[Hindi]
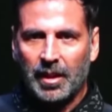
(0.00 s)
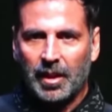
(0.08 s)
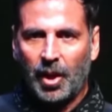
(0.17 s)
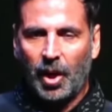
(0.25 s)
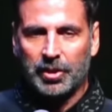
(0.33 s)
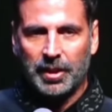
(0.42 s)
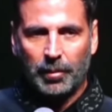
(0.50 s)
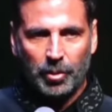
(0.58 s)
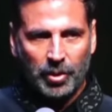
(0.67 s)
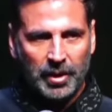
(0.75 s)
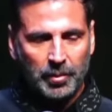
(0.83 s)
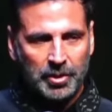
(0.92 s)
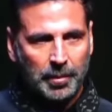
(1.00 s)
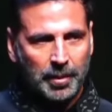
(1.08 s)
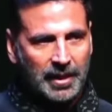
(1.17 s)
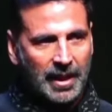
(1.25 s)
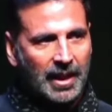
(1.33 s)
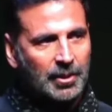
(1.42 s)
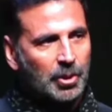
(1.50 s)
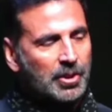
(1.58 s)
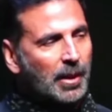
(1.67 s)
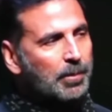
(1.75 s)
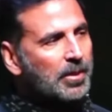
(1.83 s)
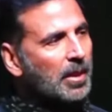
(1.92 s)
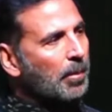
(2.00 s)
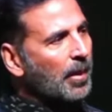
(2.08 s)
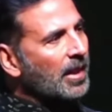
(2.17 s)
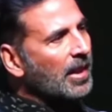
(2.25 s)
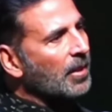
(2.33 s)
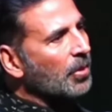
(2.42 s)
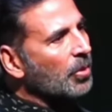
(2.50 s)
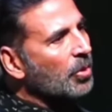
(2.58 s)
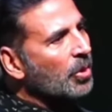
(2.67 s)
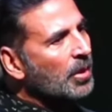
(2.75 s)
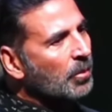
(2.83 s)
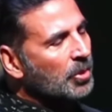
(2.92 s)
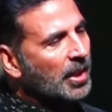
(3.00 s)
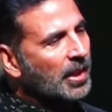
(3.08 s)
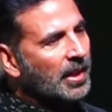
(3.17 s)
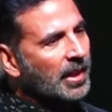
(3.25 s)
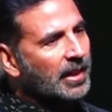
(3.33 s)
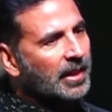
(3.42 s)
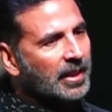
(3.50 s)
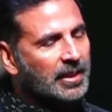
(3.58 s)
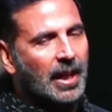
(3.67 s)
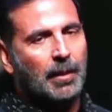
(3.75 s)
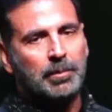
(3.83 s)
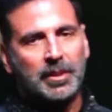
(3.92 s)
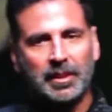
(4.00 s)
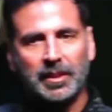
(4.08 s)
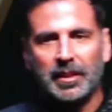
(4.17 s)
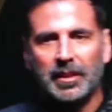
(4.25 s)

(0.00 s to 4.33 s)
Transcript: और जब उन्होंने मुझे बताया तो सबसे पहले उन्होंने मुझे एक किताब दी थी